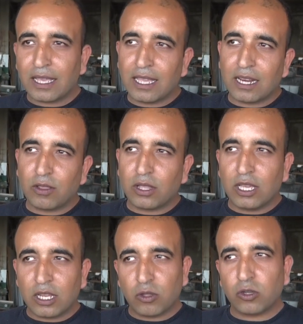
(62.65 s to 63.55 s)
Geri
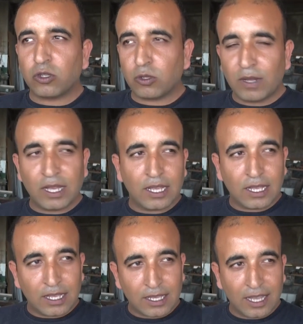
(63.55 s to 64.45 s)
geri dönüşüme
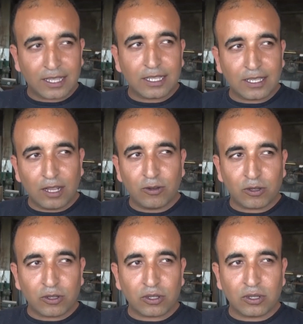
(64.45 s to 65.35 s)
katkı
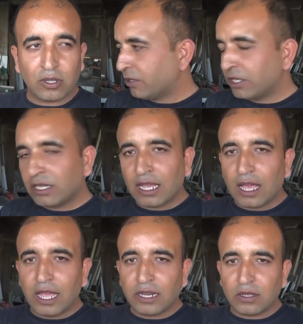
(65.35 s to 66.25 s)
sağlıyoruz. Şimdi
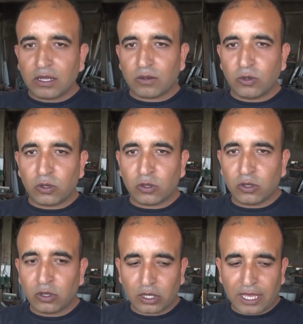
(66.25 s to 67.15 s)
her
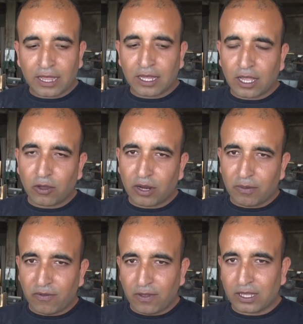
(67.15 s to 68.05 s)
ürünün kendine göre
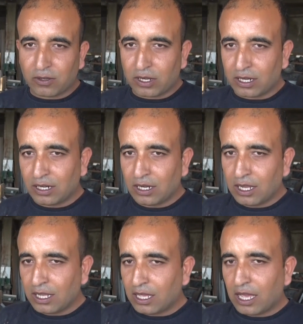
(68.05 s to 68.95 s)
bir fiyatı var.
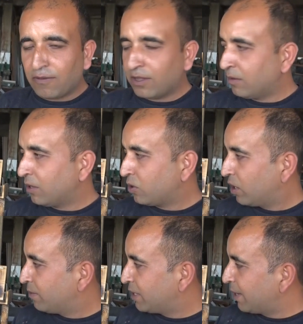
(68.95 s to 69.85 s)
Efendime
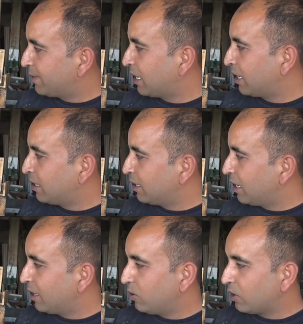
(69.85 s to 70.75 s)
söyleyeyim sebzeliğin
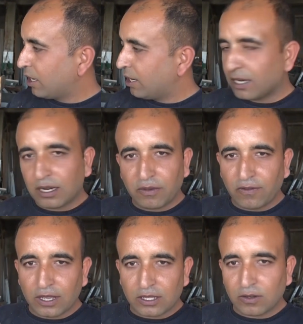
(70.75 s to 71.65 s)
750 lira bir
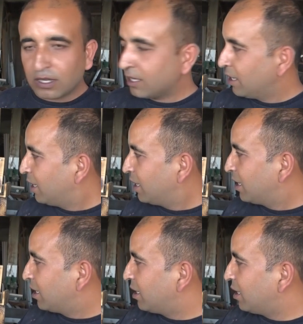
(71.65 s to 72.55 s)
fiyatı var.
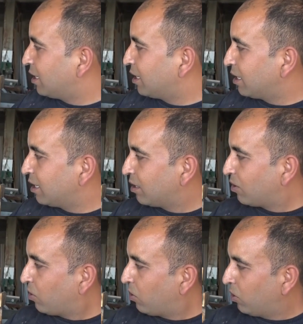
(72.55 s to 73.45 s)
Ee,
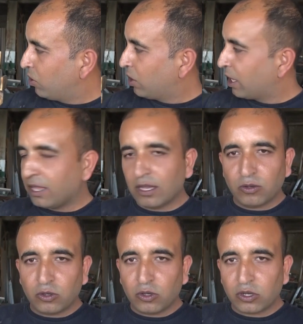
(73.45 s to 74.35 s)
onunla da
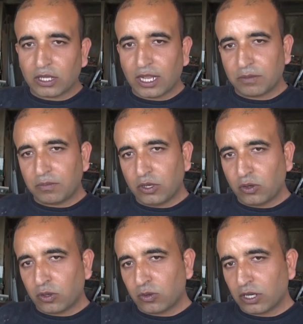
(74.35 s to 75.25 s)
3-4 saat bir
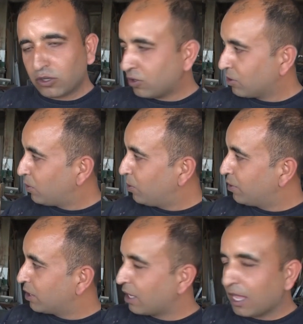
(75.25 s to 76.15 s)
günü uğraşıyorum. O
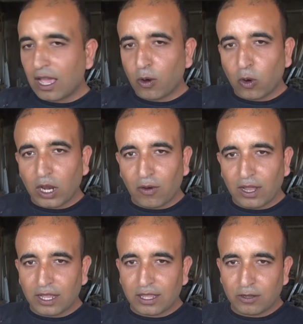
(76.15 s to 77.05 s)
bir e,
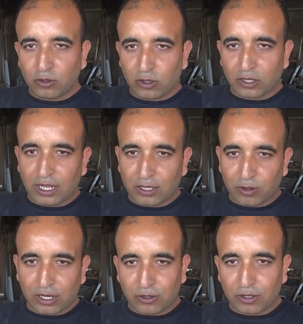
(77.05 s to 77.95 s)
oklavayla da 3-4 saat
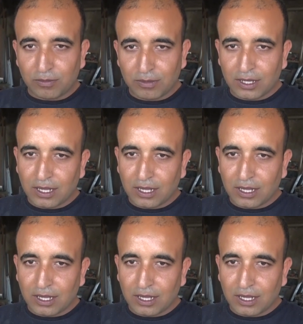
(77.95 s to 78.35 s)
uğraşıyorum.